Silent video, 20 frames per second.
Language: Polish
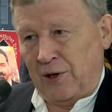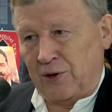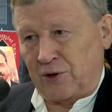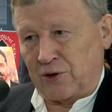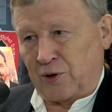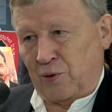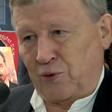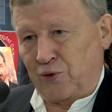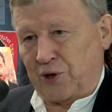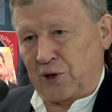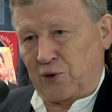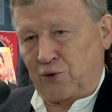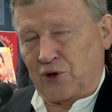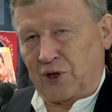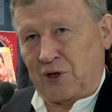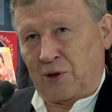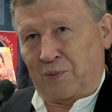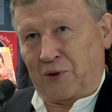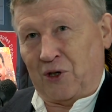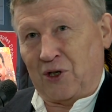To są ludzie,
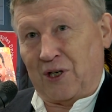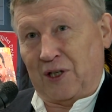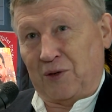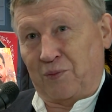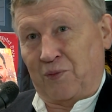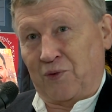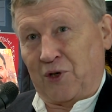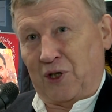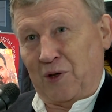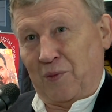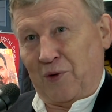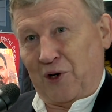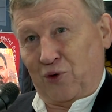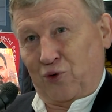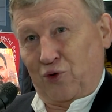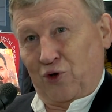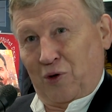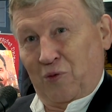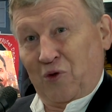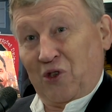którzy są 5 lat przed
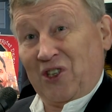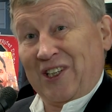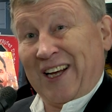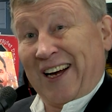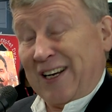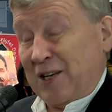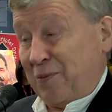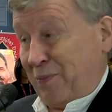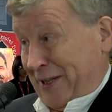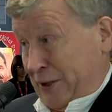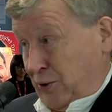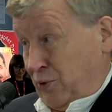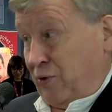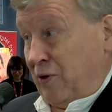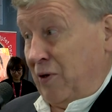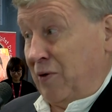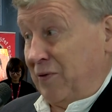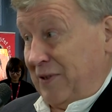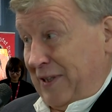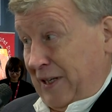emeryturą i dalej
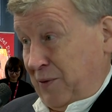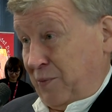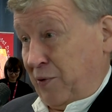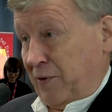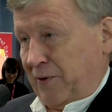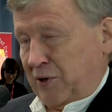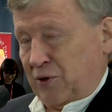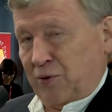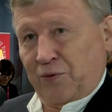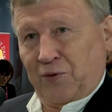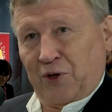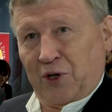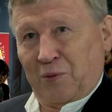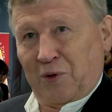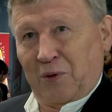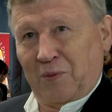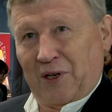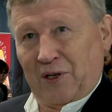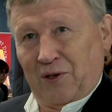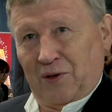pracują, dalej prowadzą
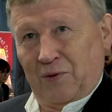firmy,